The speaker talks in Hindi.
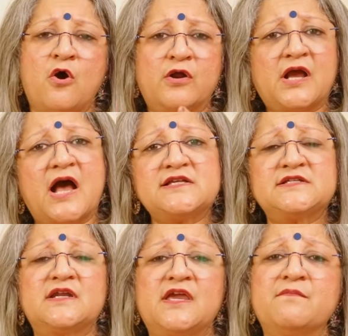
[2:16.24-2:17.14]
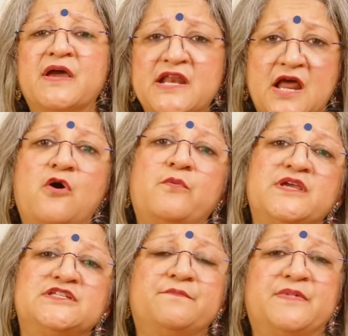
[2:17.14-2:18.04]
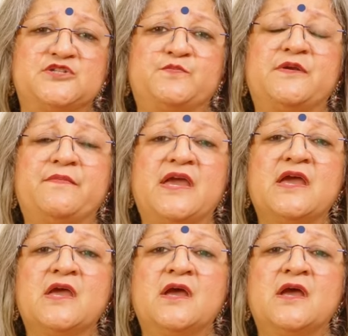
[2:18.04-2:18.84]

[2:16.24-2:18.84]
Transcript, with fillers: और ख़ास करके महिलाओं में जब बचपन में